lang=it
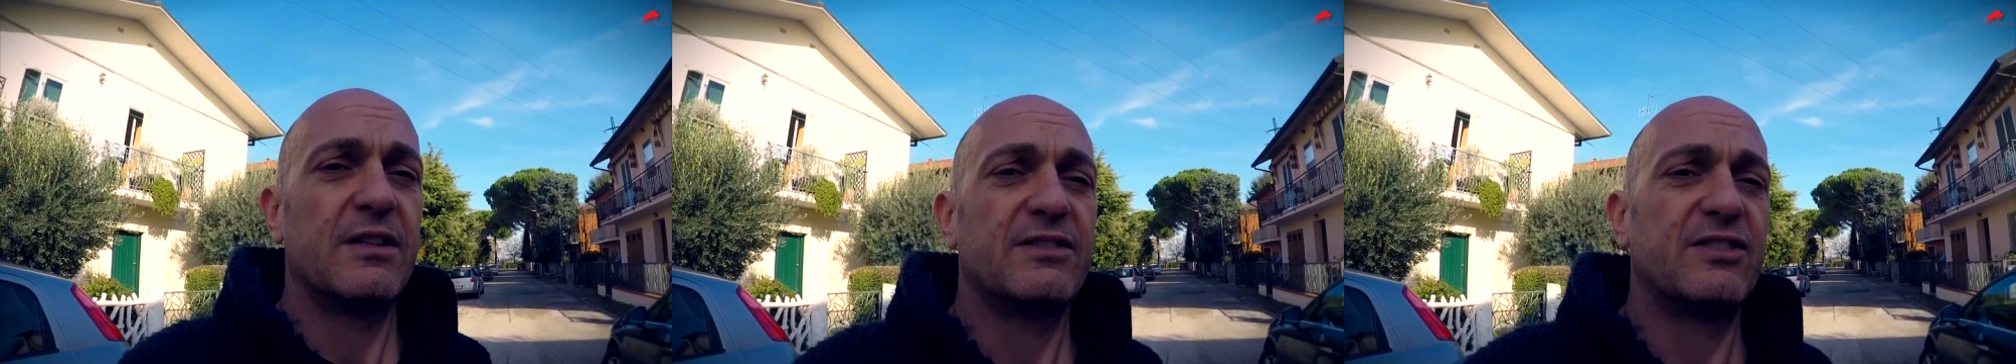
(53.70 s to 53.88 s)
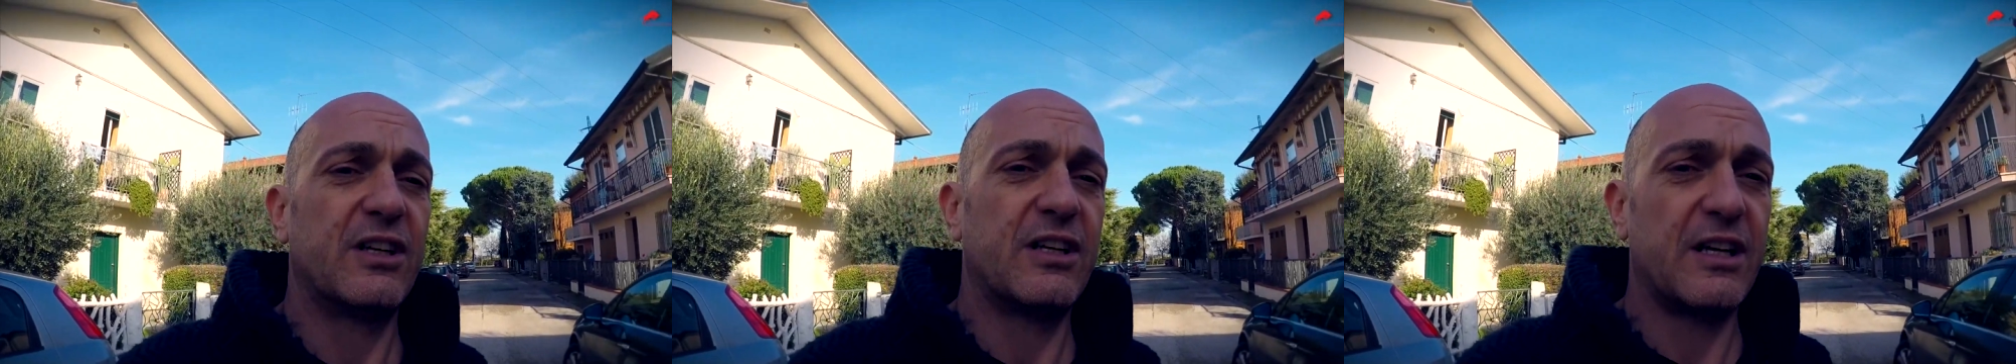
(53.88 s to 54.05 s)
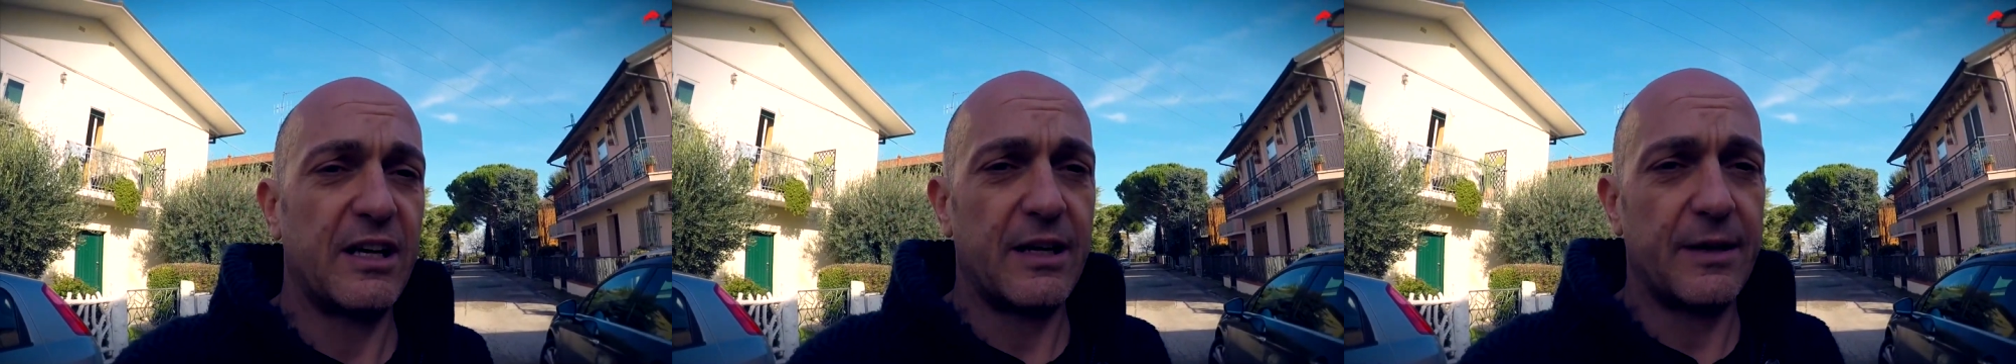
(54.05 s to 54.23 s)

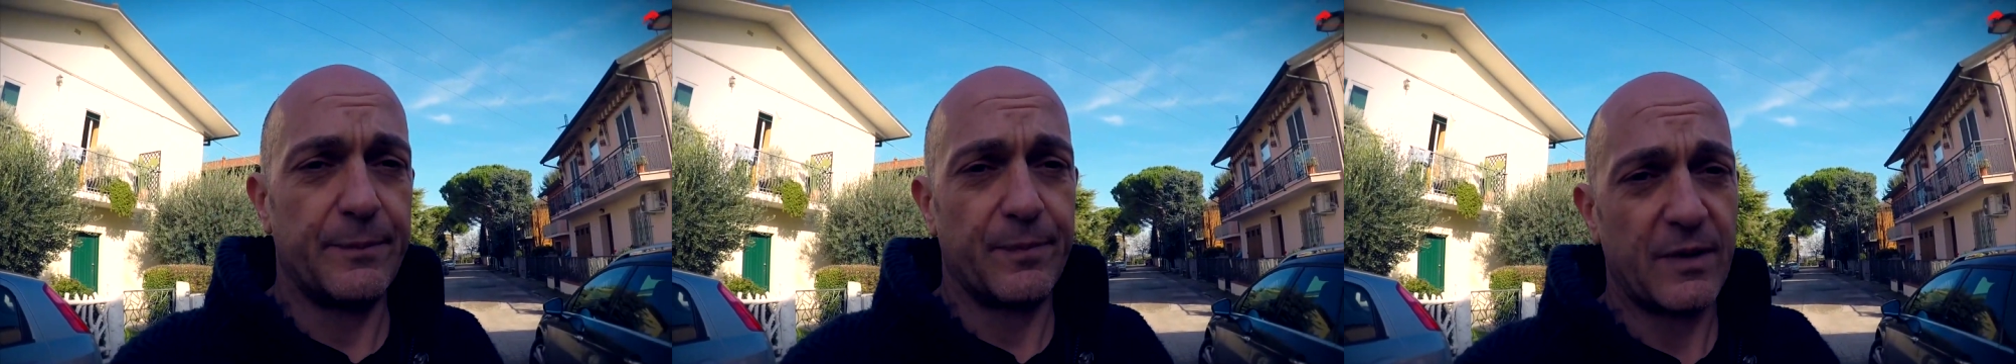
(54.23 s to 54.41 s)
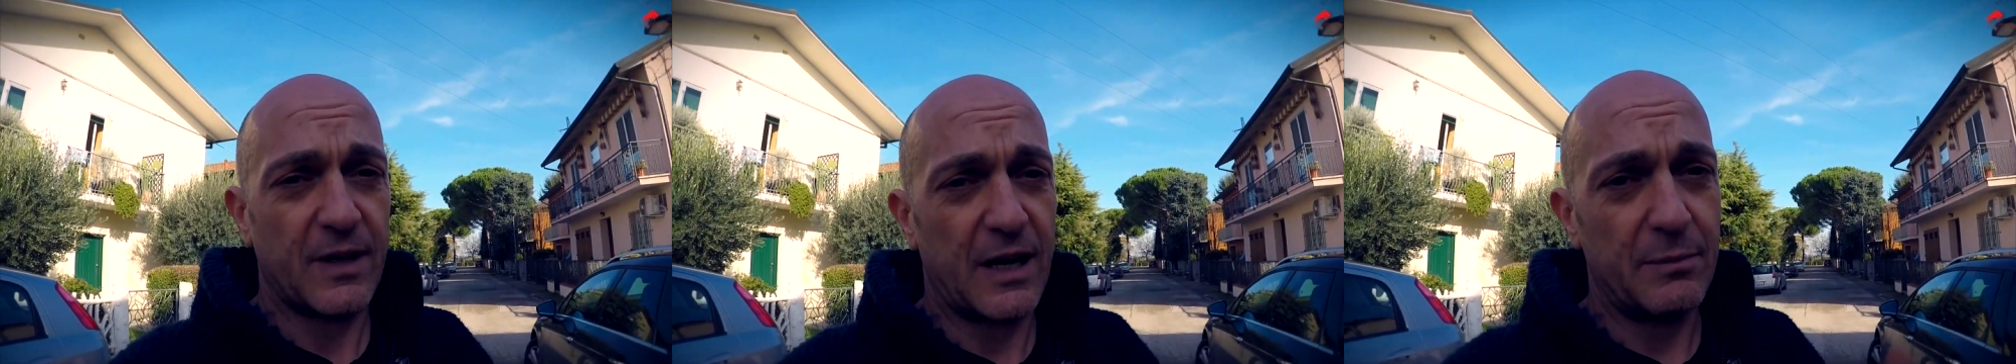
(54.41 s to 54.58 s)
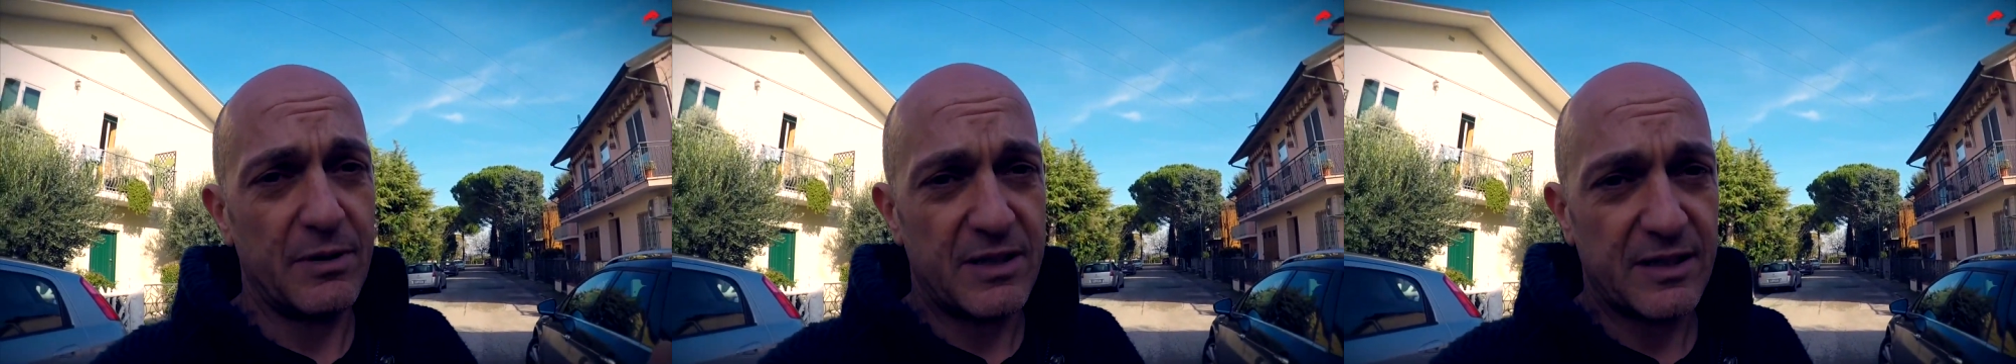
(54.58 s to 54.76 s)
sicché
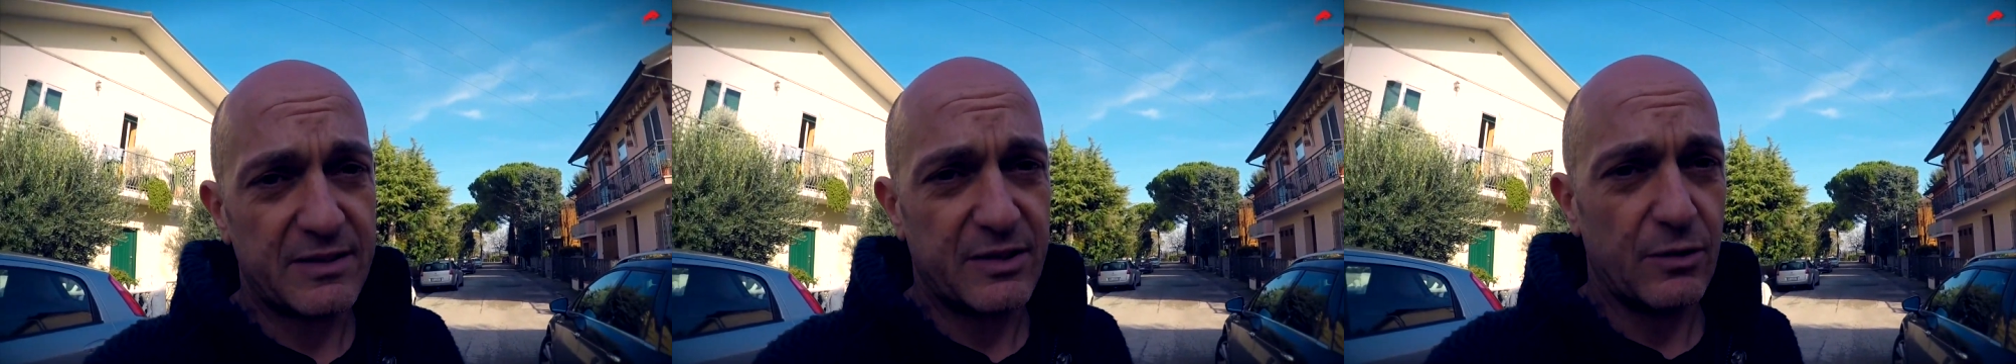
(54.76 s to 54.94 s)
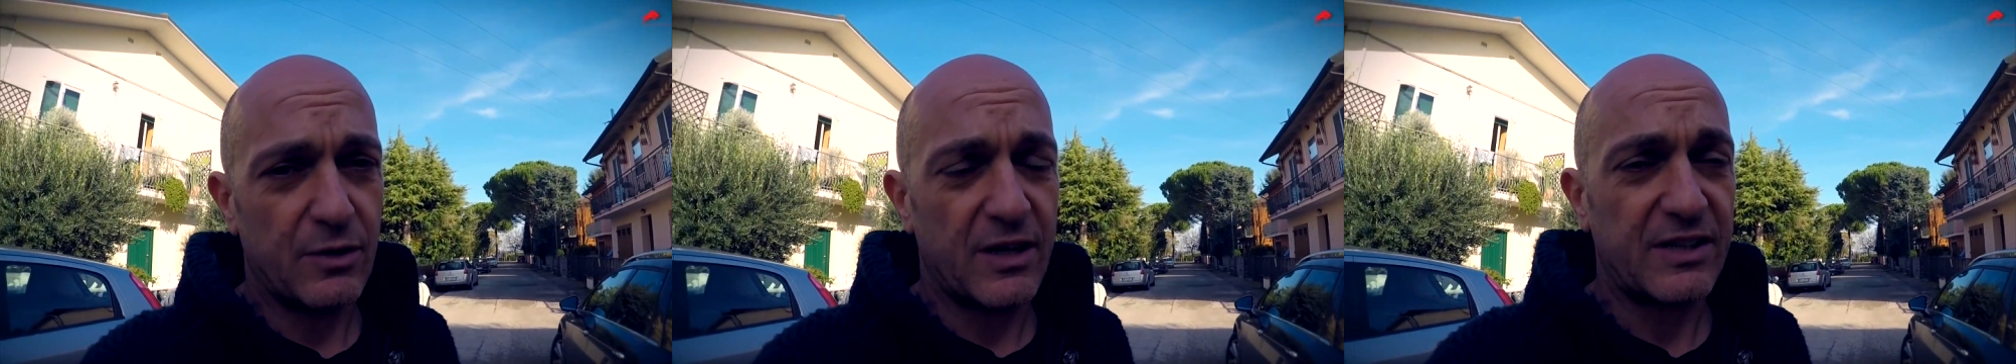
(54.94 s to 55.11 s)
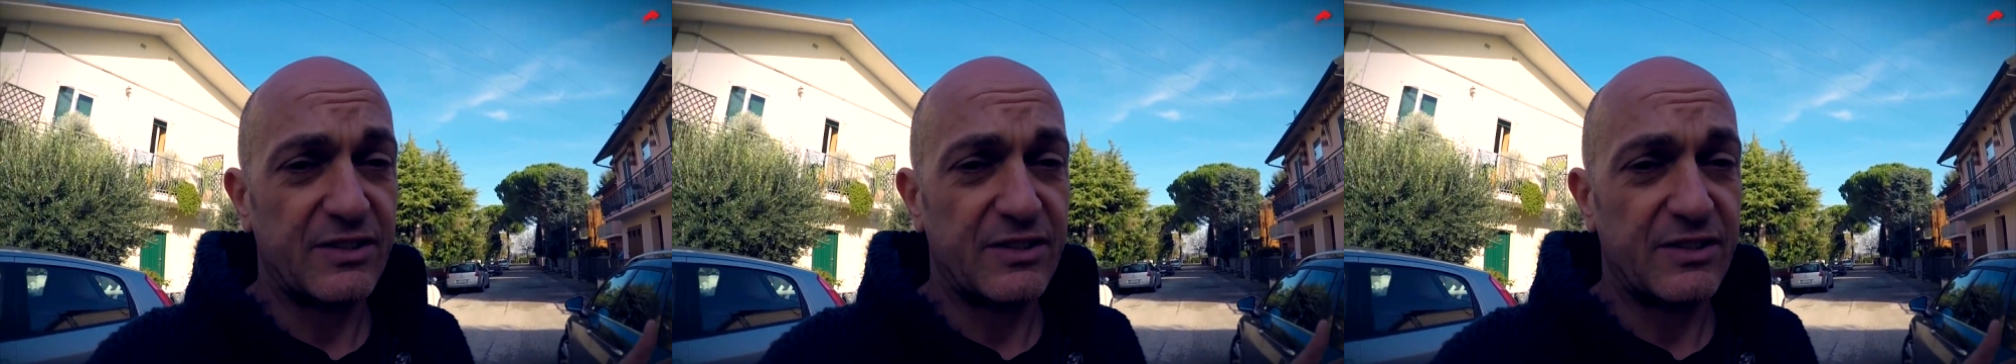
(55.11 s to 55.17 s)
abitazione